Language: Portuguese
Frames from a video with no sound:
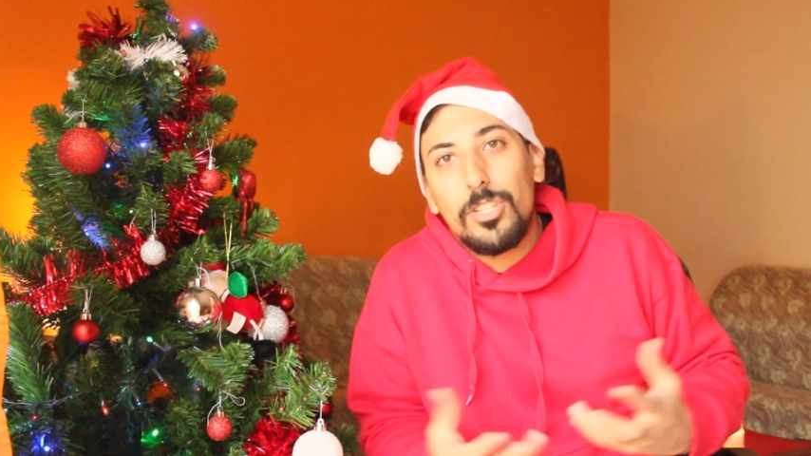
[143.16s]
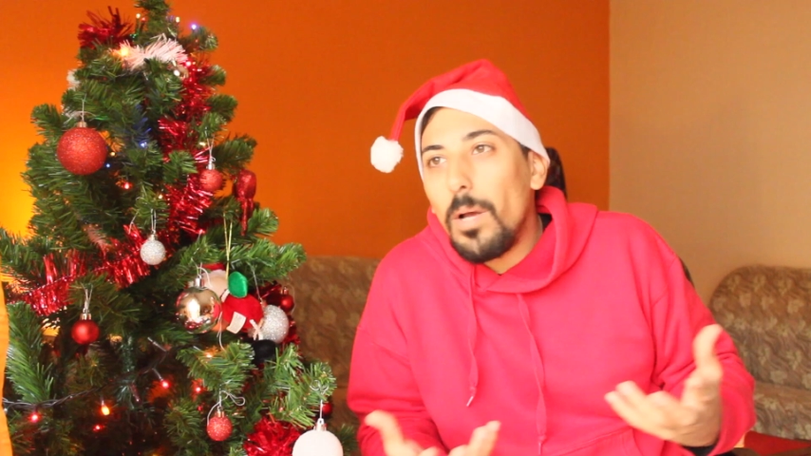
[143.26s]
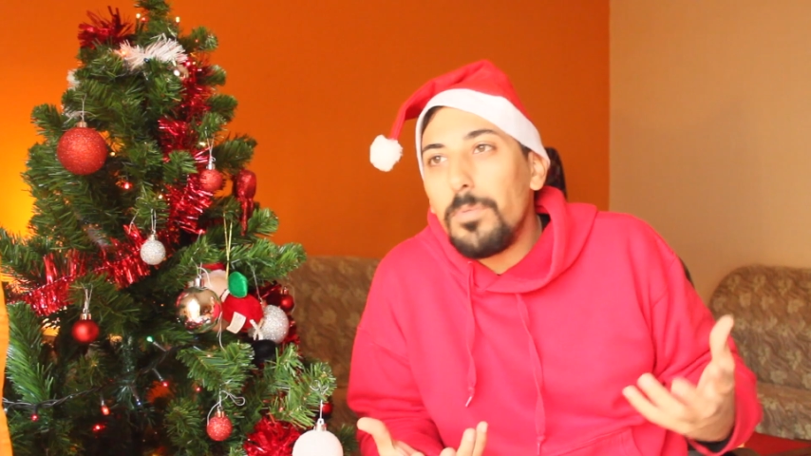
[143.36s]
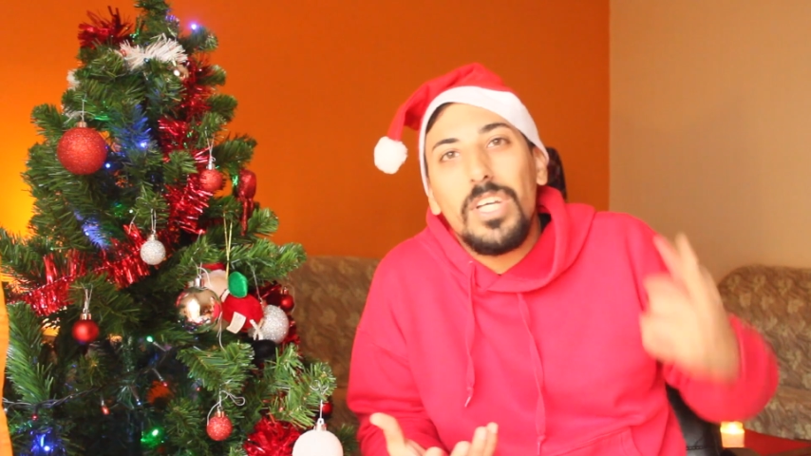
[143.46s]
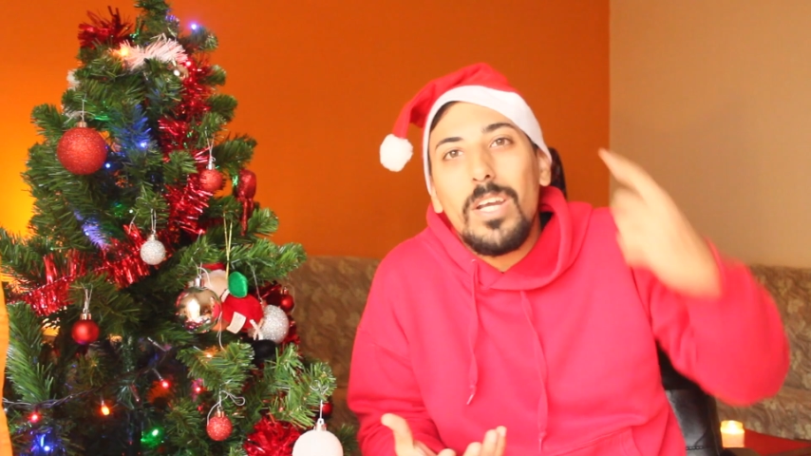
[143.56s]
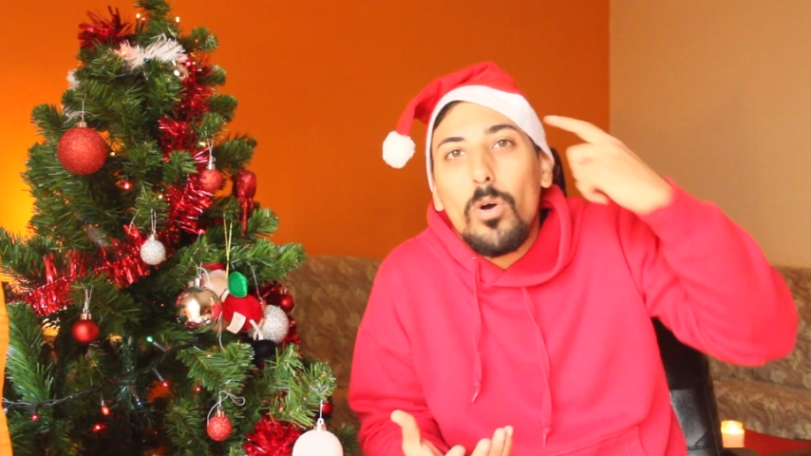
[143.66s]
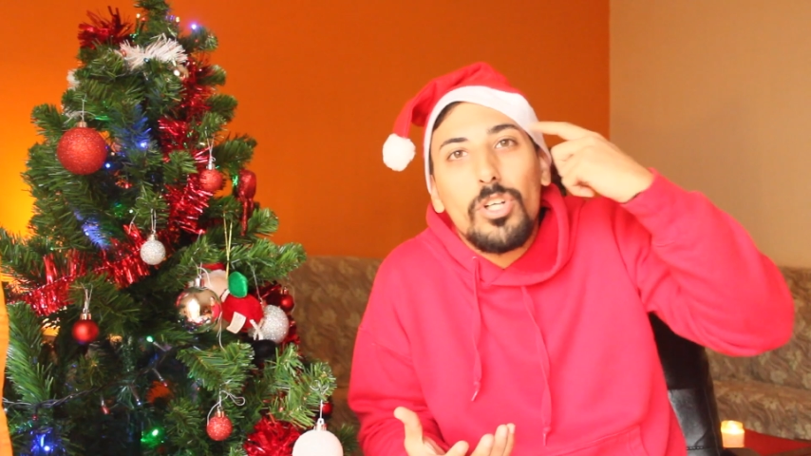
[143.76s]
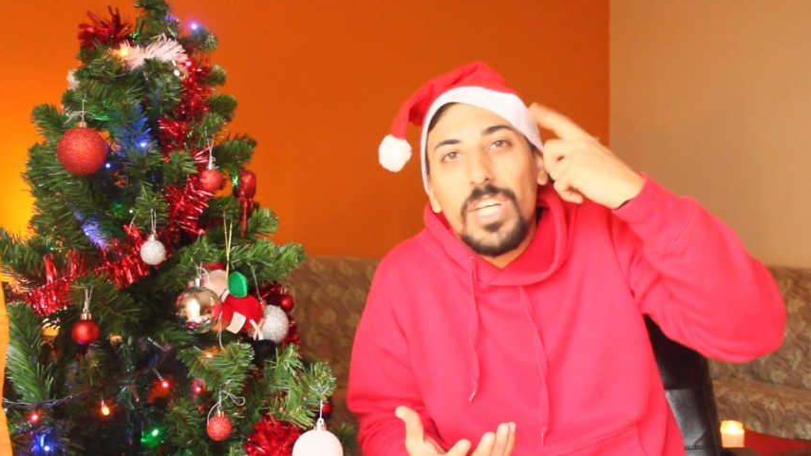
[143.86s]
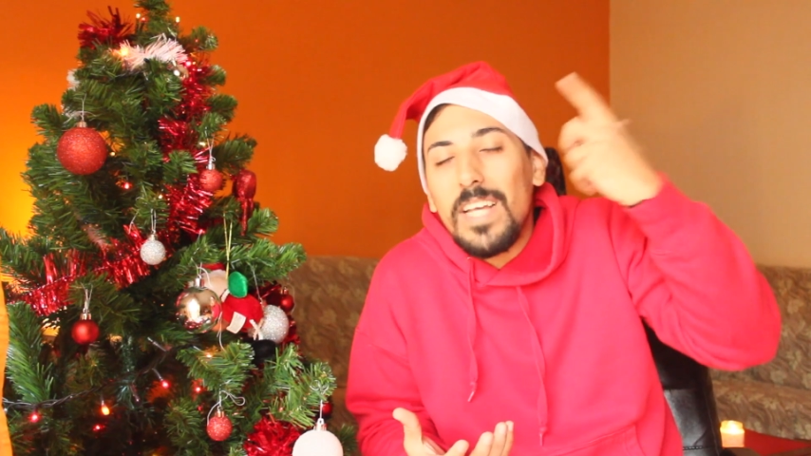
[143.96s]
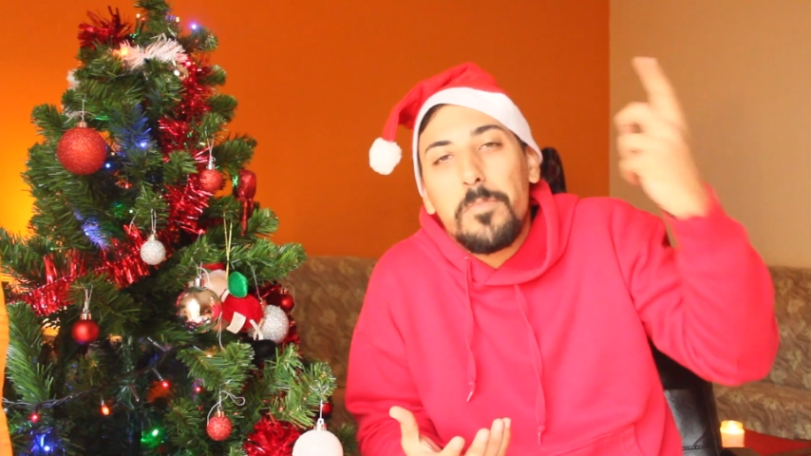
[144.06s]
Achamos
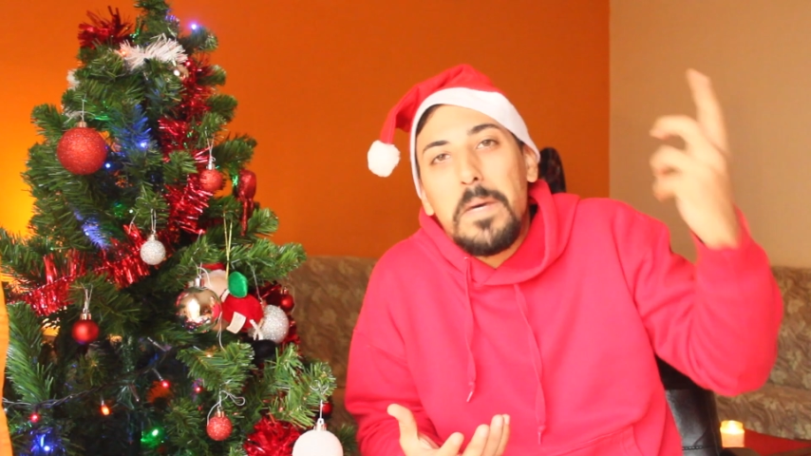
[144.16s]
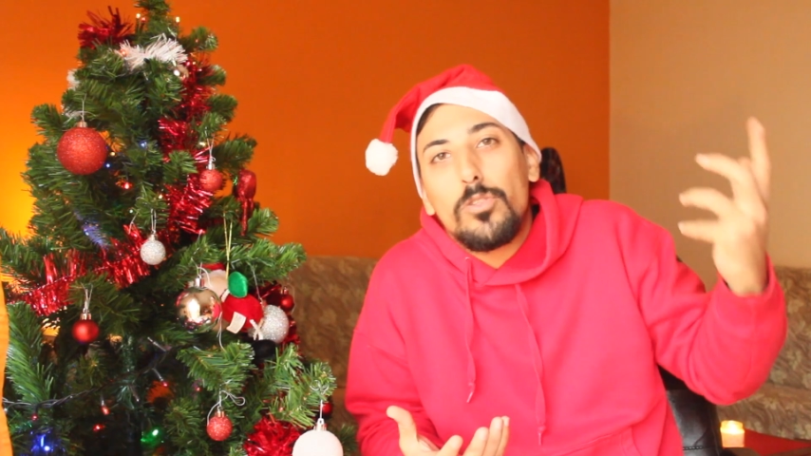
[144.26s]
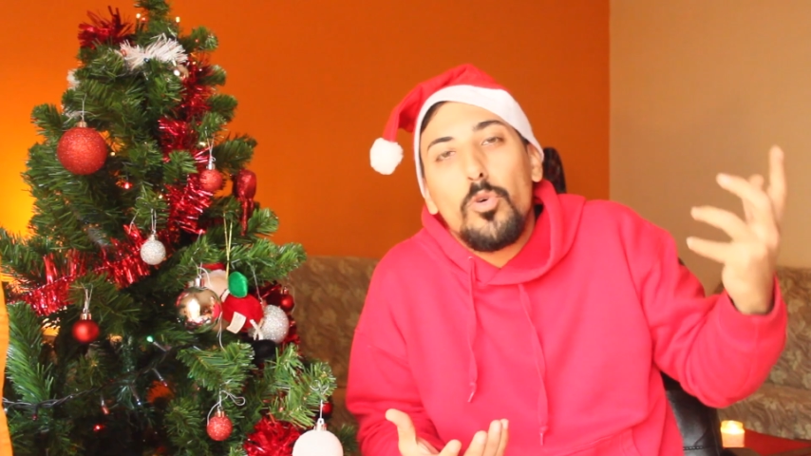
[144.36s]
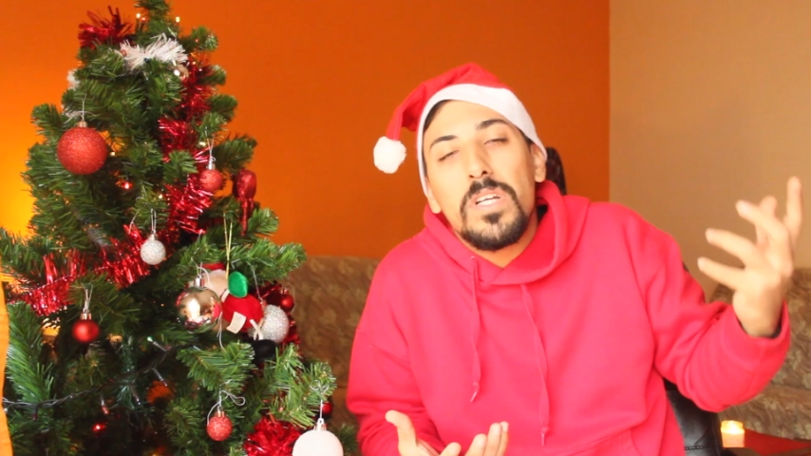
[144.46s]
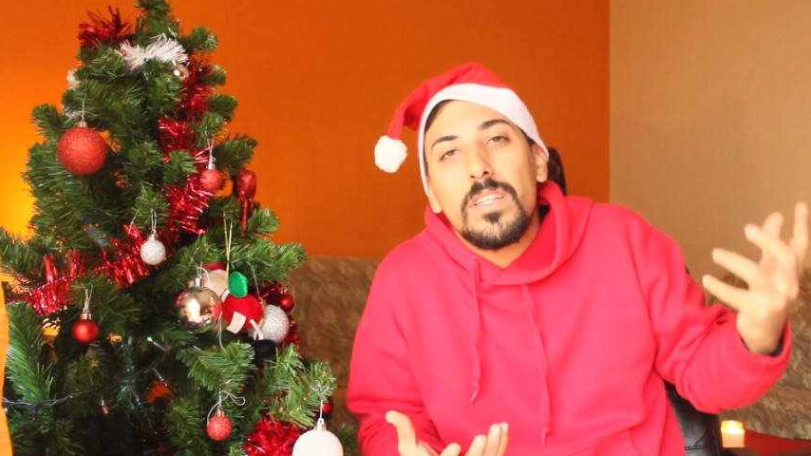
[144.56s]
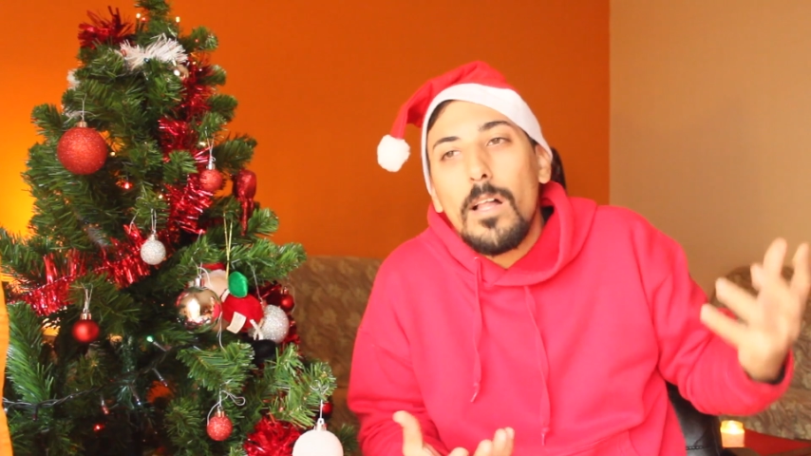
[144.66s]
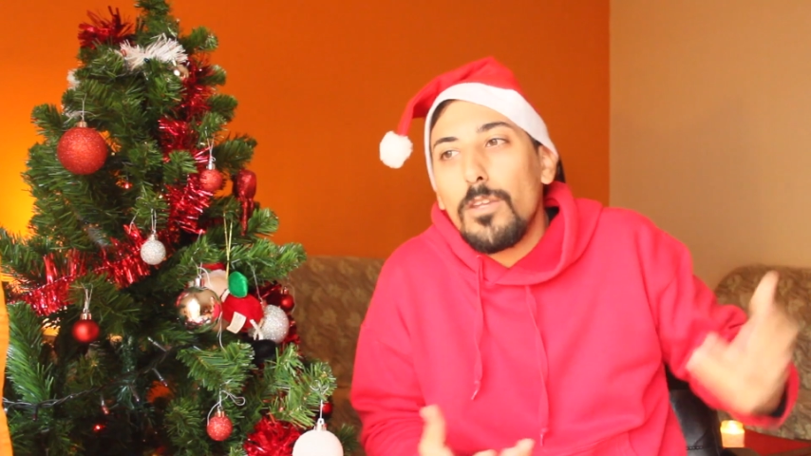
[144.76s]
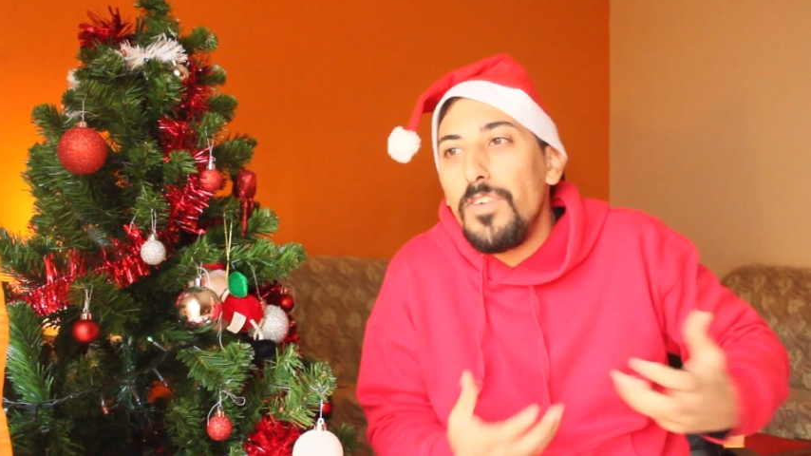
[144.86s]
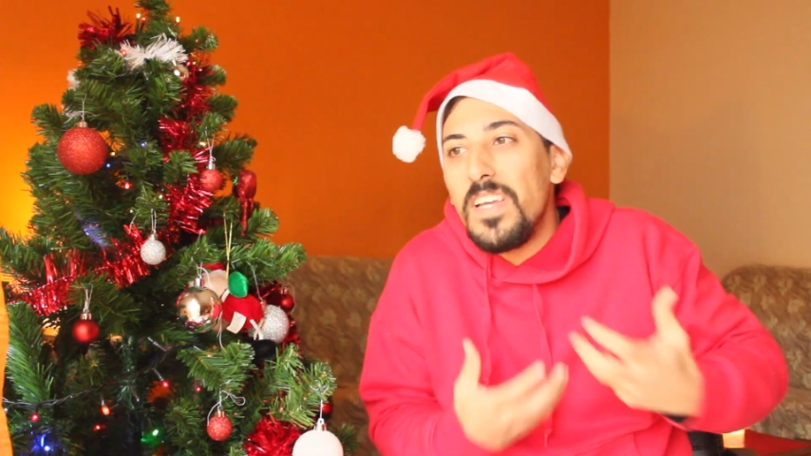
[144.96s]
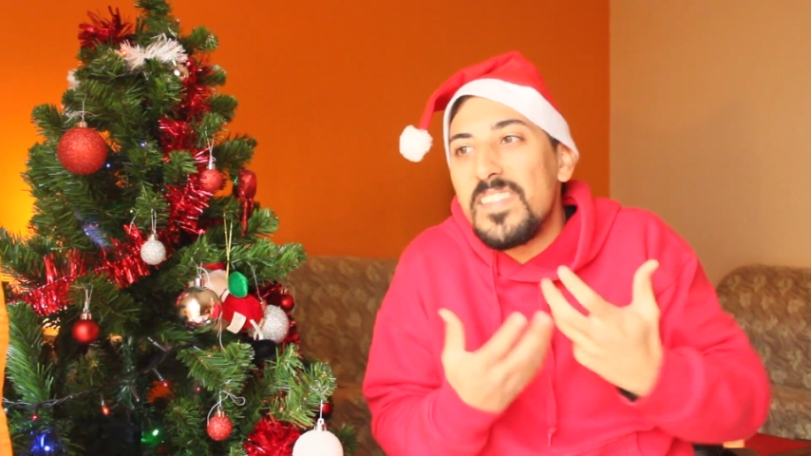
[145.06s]
inconscientemente que o Natal
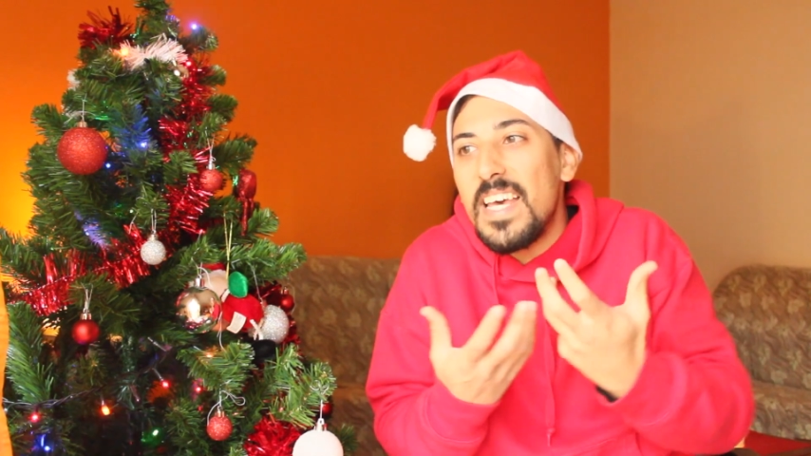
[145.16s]
devia de